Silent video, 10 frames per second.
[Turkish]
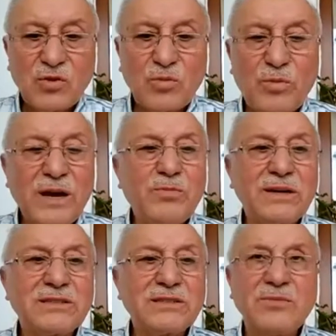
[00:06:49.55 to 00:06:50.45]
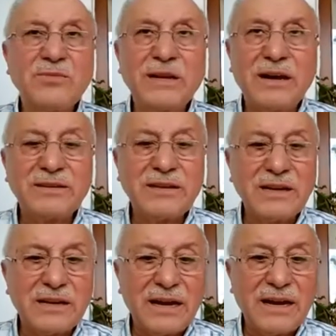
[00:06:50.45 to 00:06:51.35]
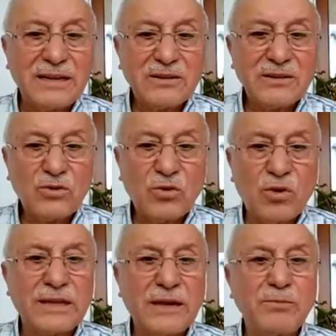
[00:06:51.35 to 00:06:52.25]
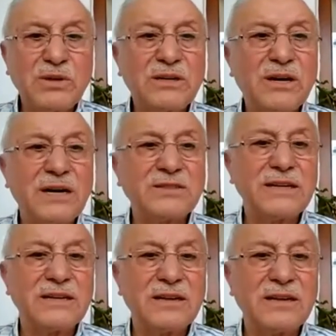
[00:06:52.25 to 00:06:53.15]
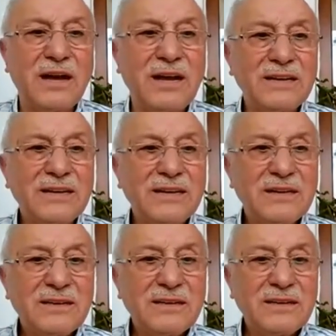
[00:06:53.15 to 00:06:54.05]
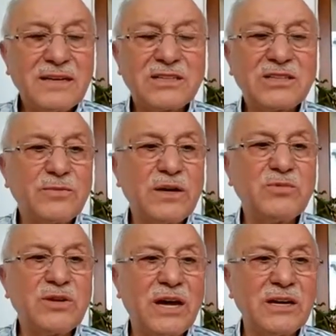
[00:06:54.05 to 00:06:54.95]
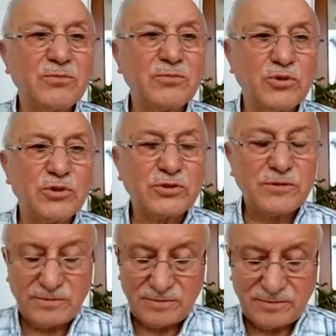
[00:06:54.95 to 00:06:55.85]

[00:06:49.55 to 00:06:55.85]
O bypass ameliyatıyla o adam birkaç sene daha yaşama imkanı buluyor.